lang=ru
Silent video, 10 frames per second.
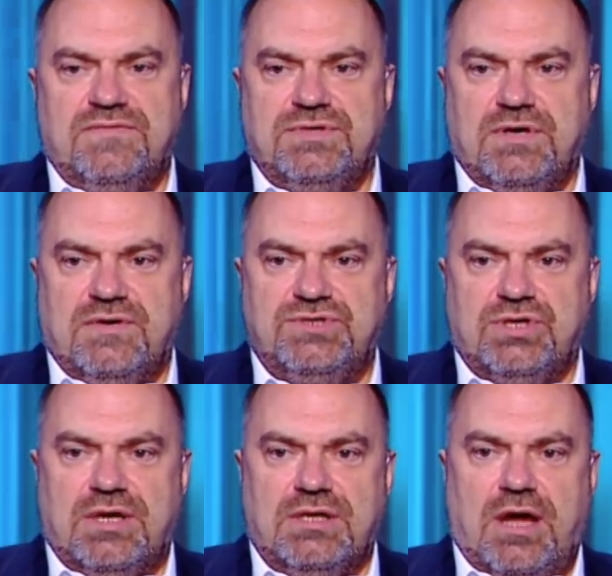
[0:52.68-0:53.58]

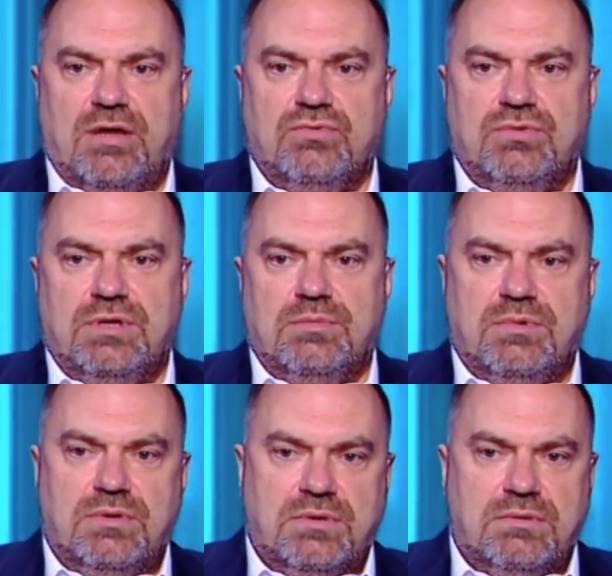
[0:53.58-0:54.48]
вчера накануне,
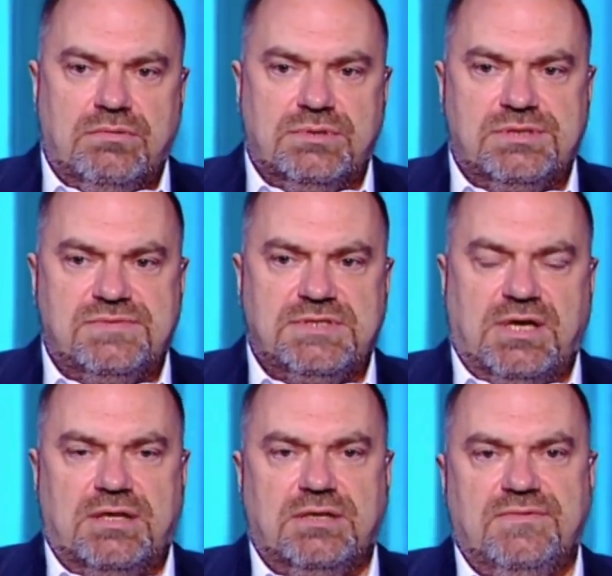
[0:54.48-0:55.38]
мы вот эти все
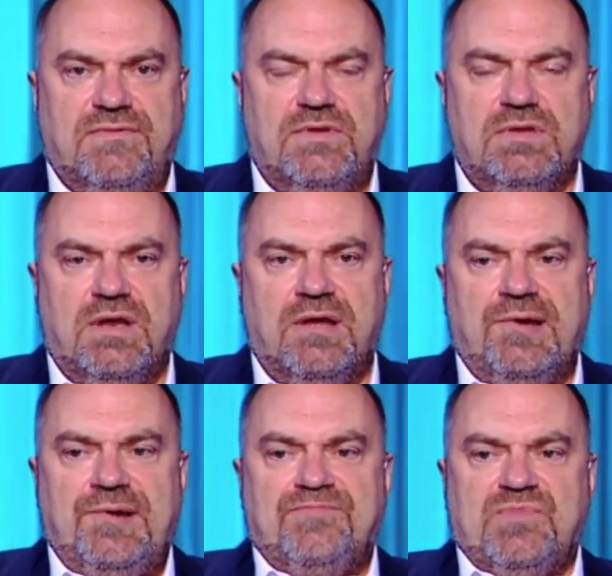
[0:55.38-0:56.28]
кадры вы видели,
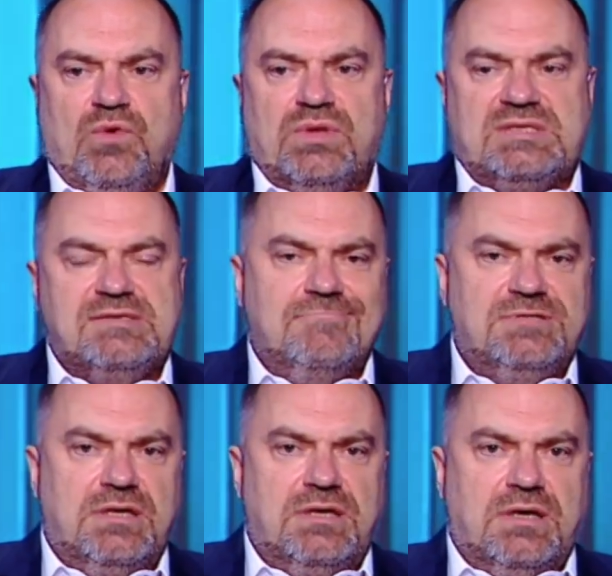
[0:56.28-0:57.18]
но на самом
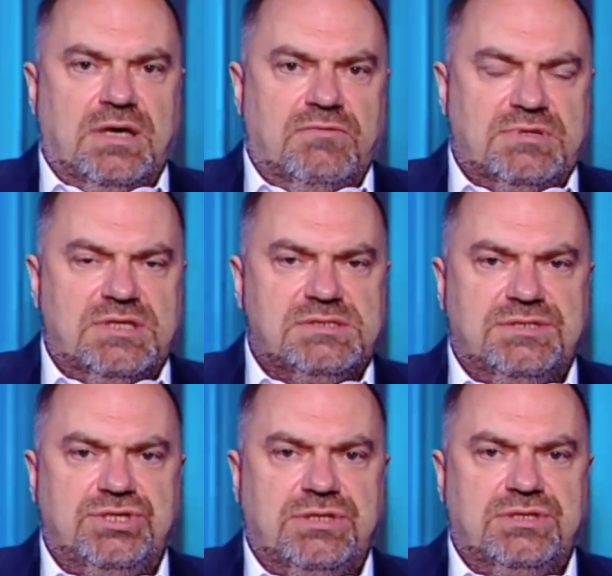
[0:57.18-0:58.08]
деле вот если
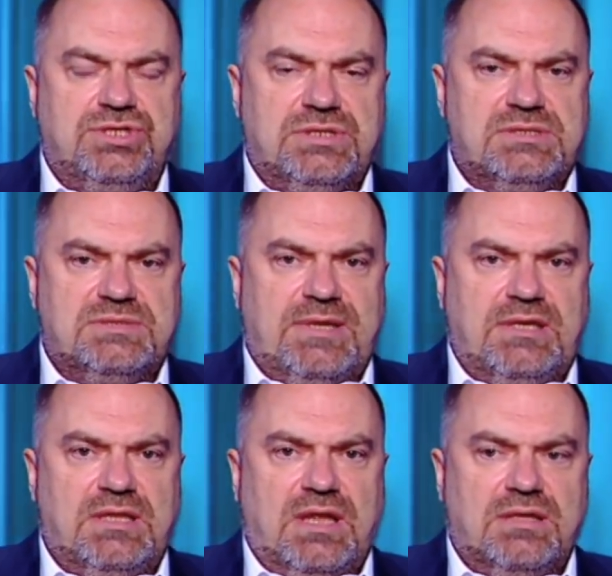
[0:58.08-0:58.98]
честно
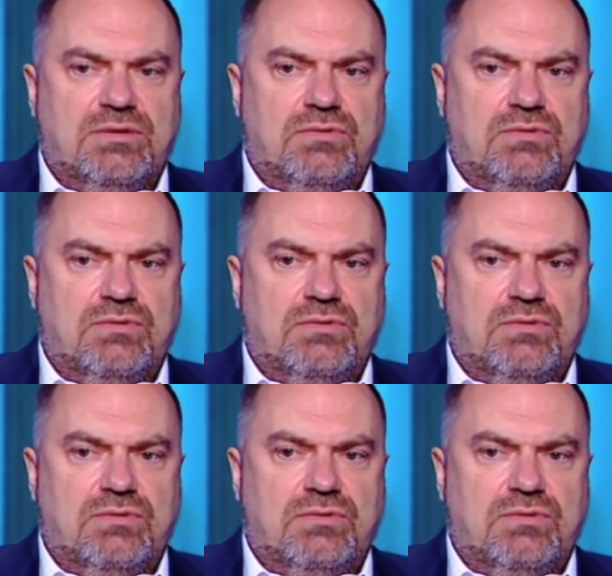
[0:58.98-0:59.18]
смотреть на это